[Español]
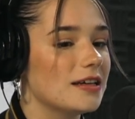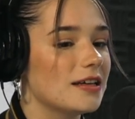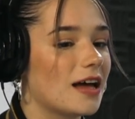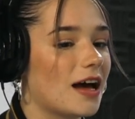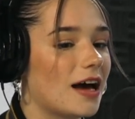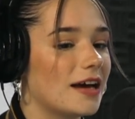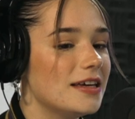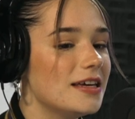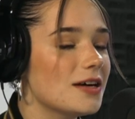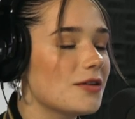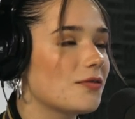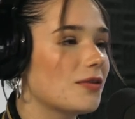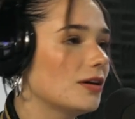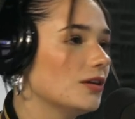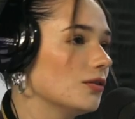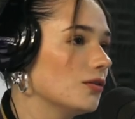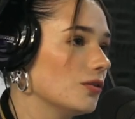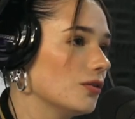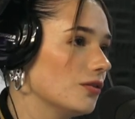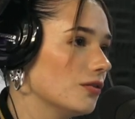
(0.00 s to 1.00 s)
ahí es
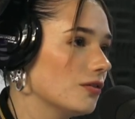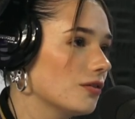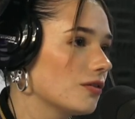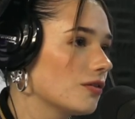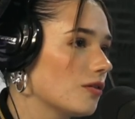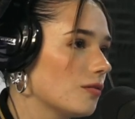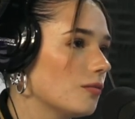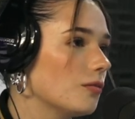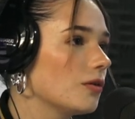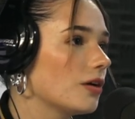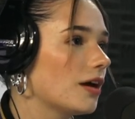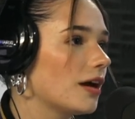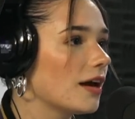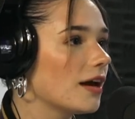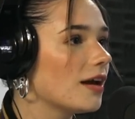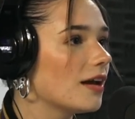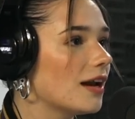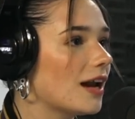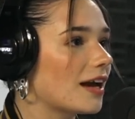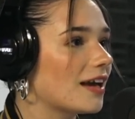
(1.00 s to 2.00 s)
cuando como
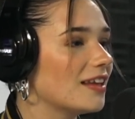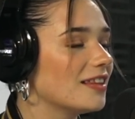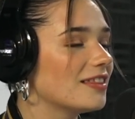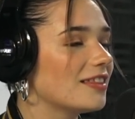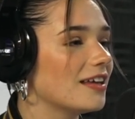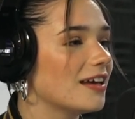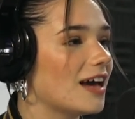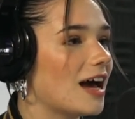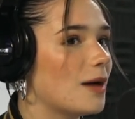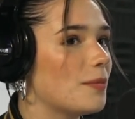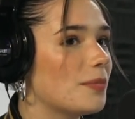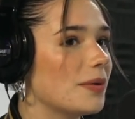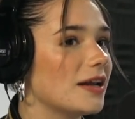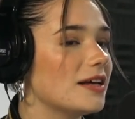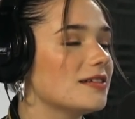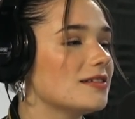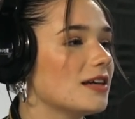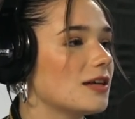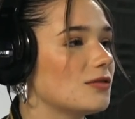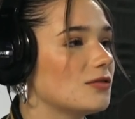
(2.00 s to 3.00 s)
que la gente
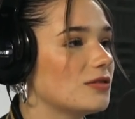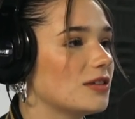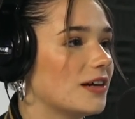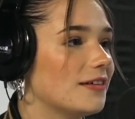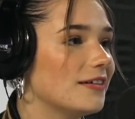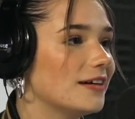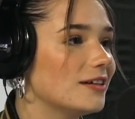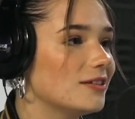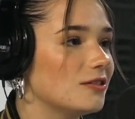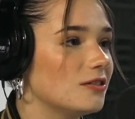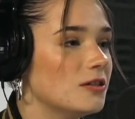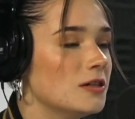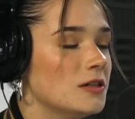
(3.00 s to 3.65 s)
aprecia tu trabajo.